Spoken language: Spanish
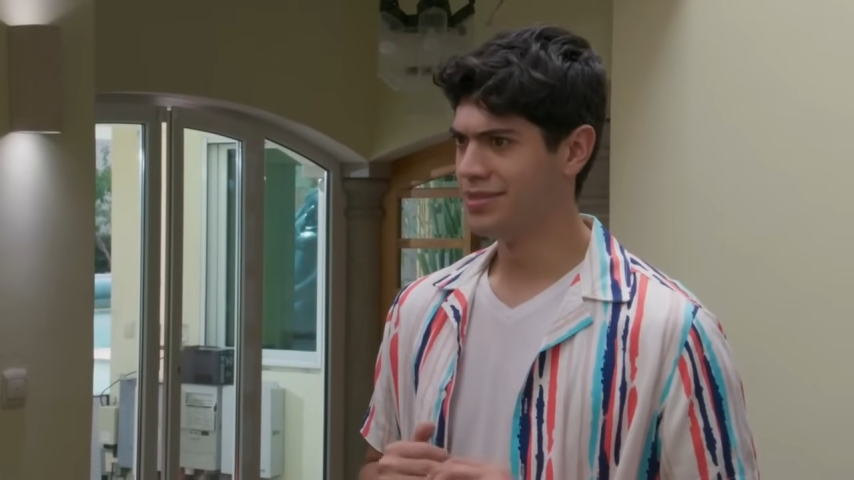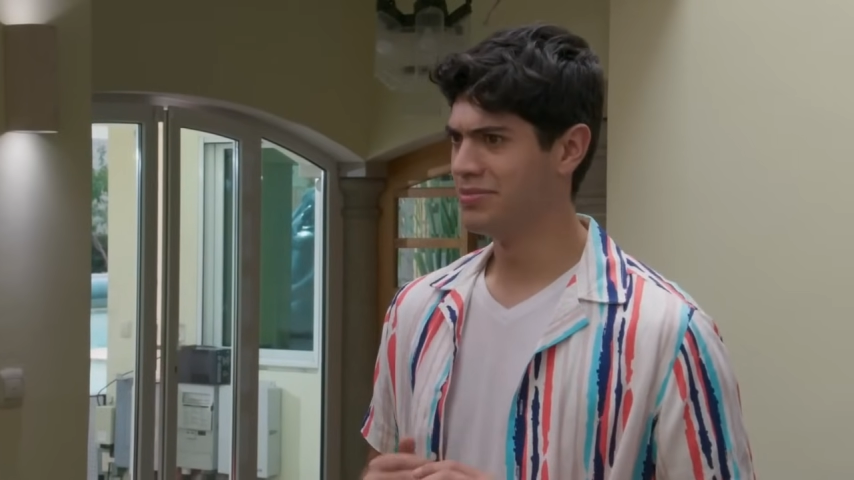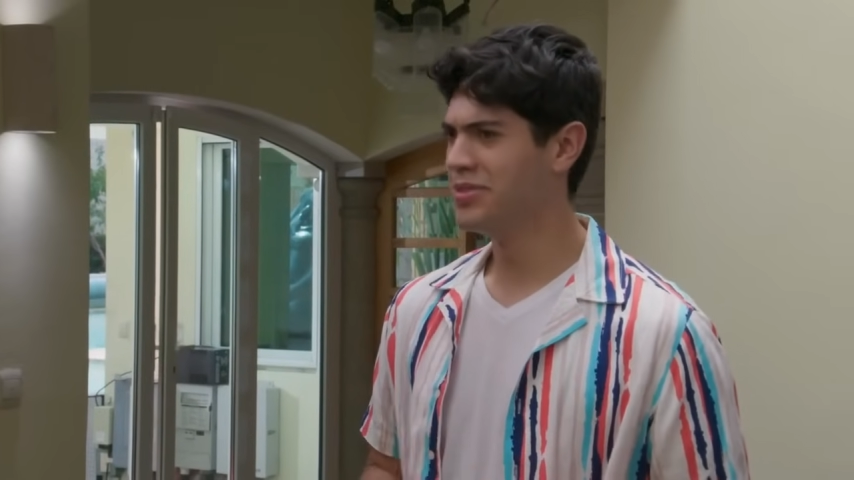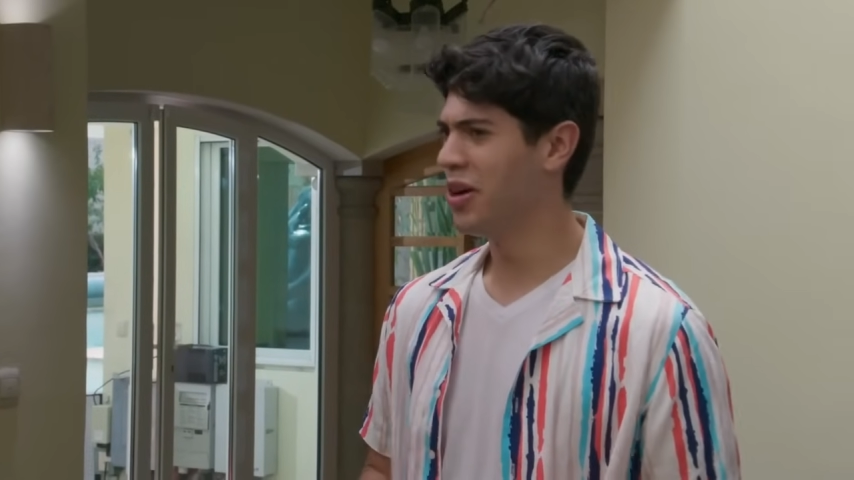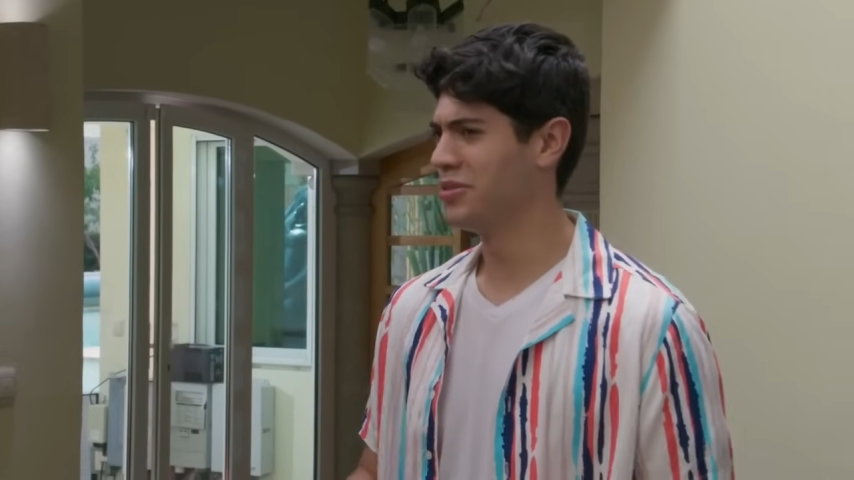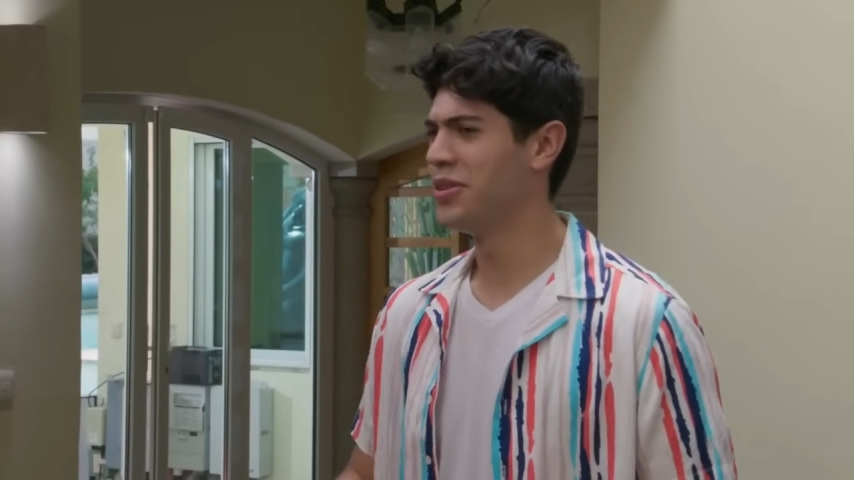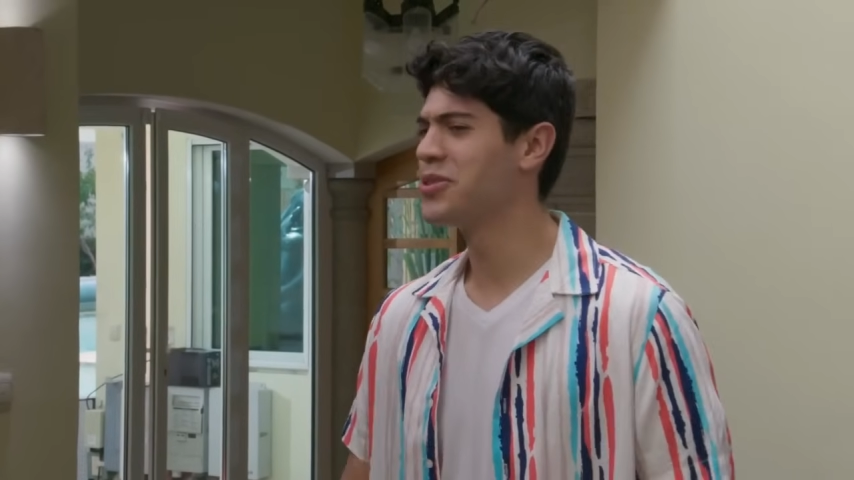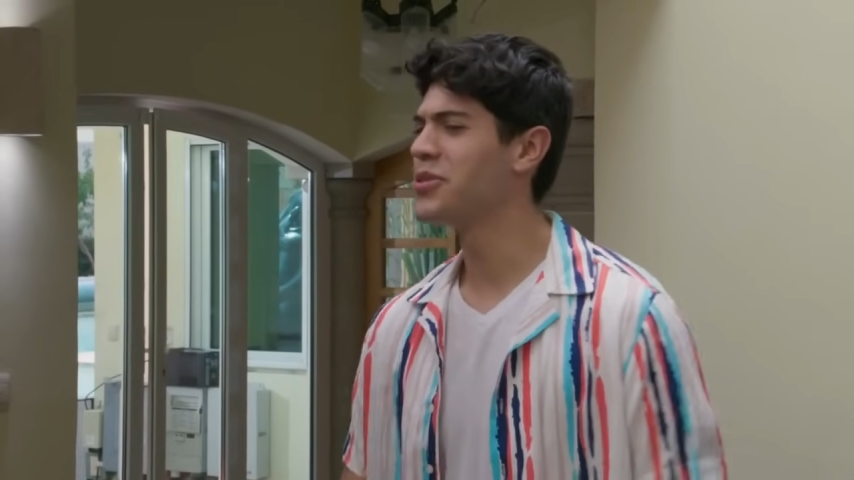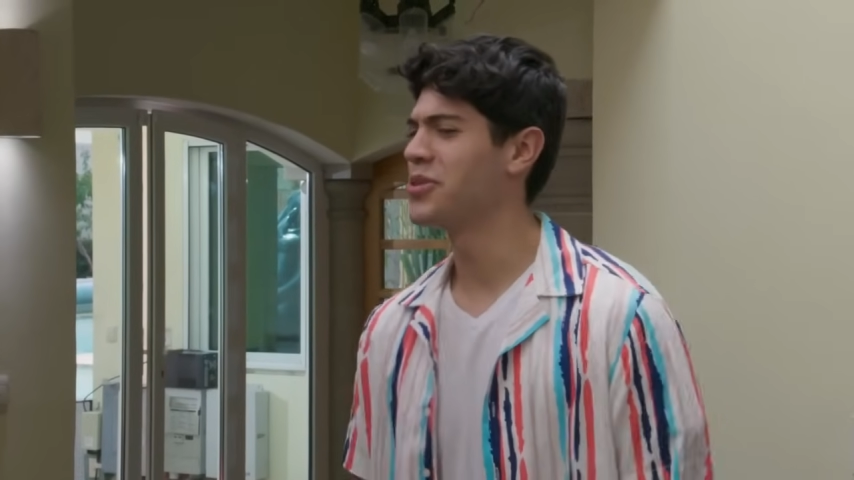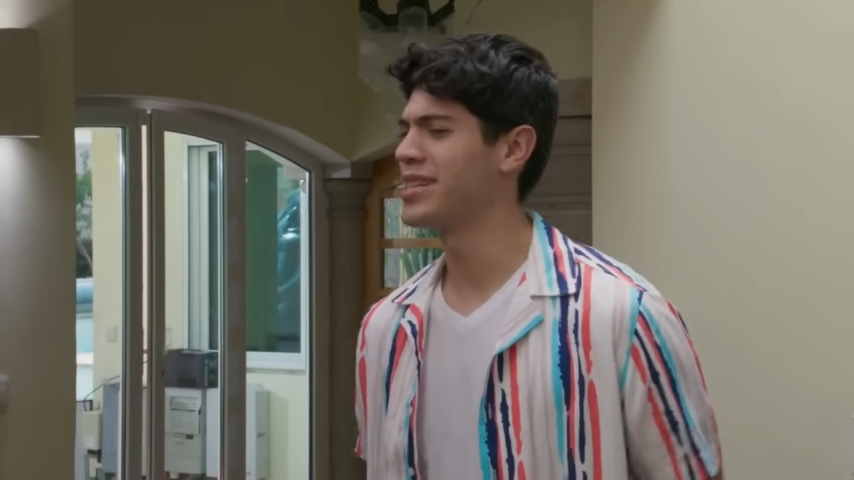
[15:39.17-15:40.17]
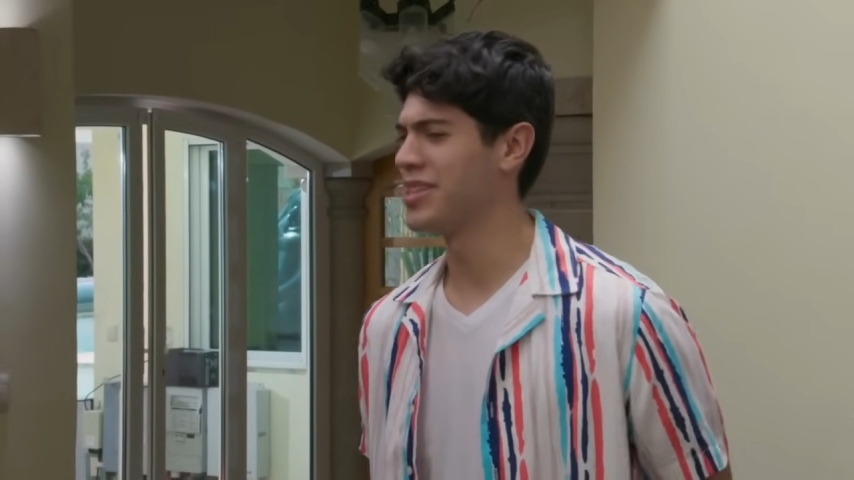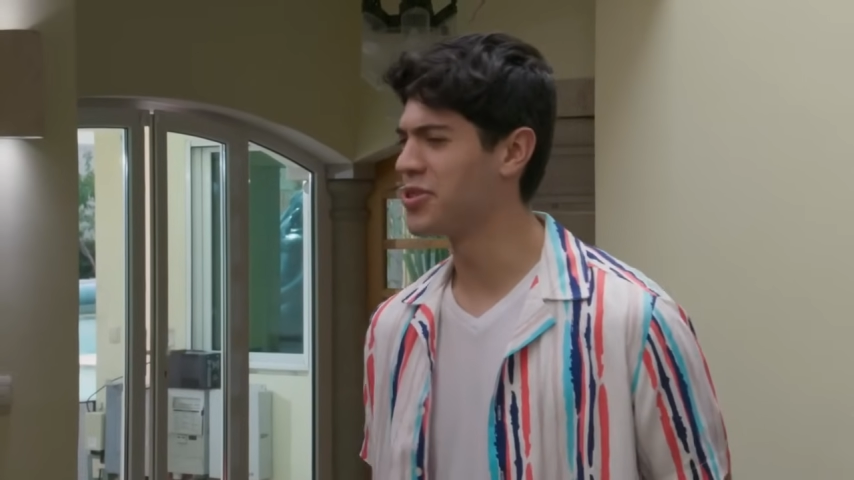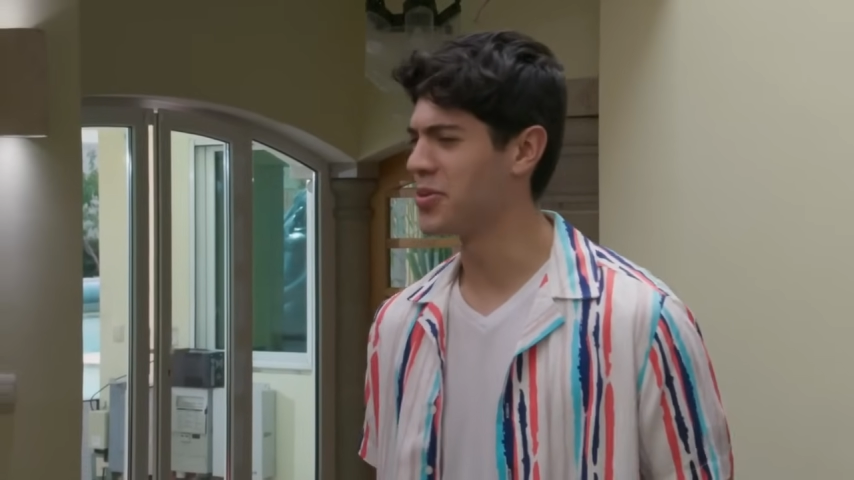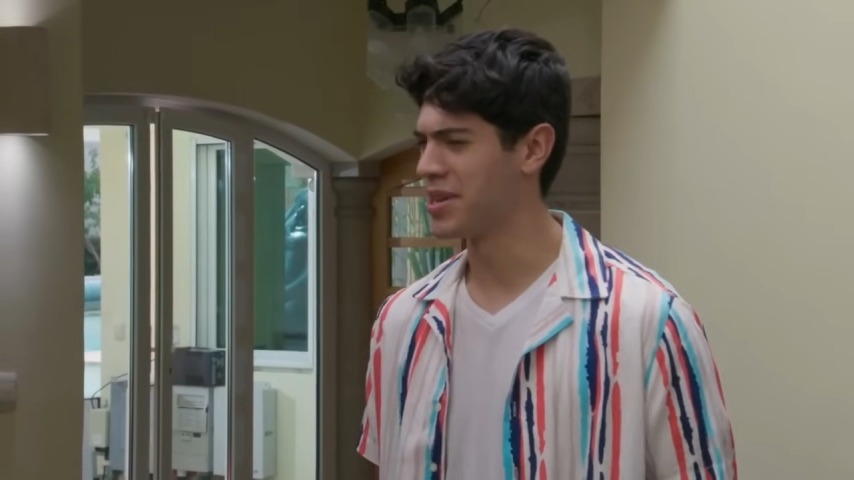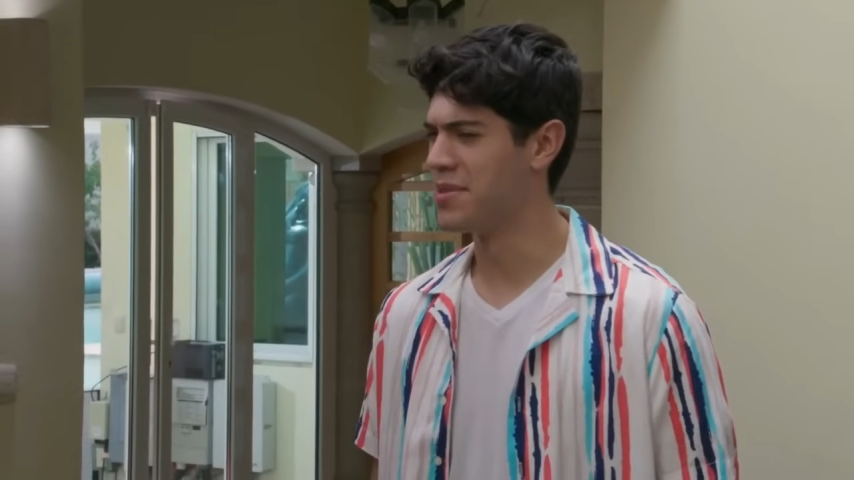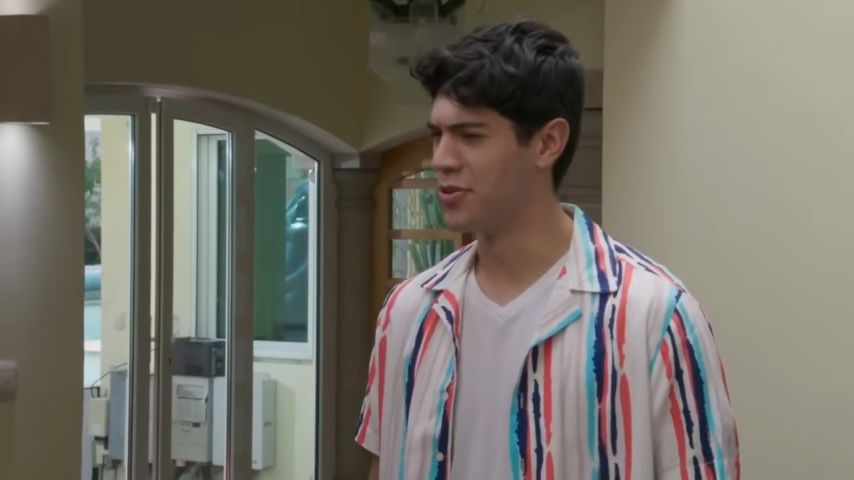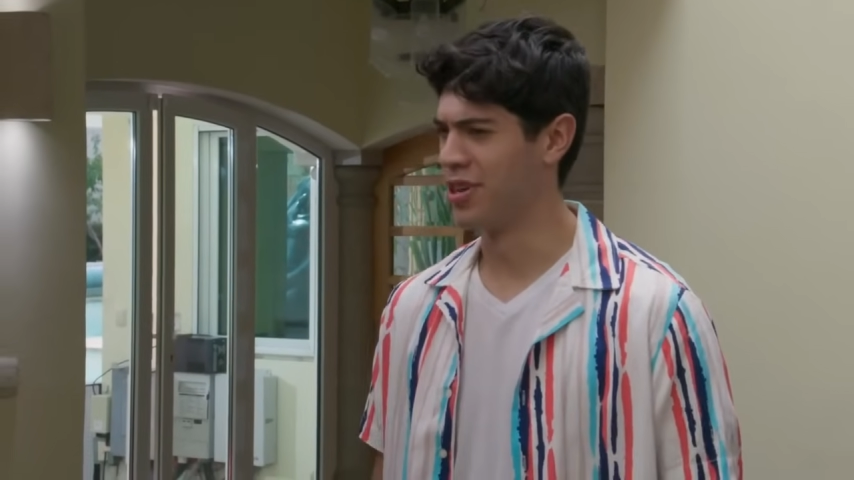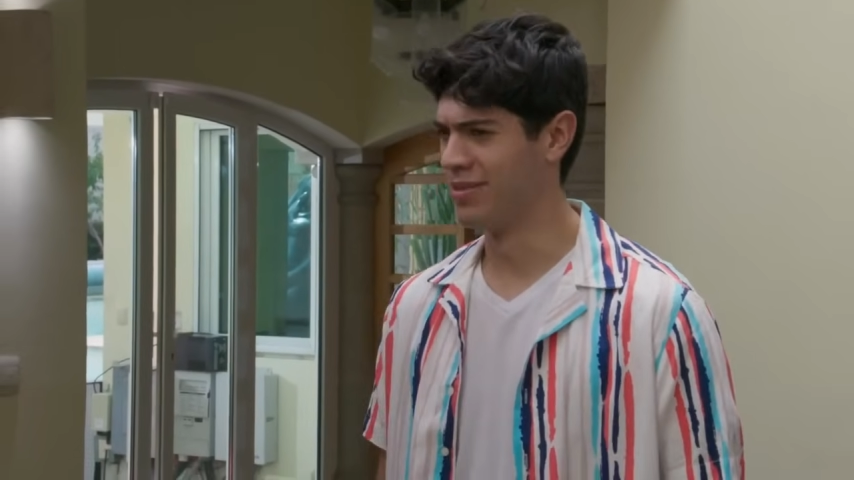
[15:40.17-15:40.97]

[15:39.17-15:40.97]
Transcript: No, no, yo así estoy bien, amor.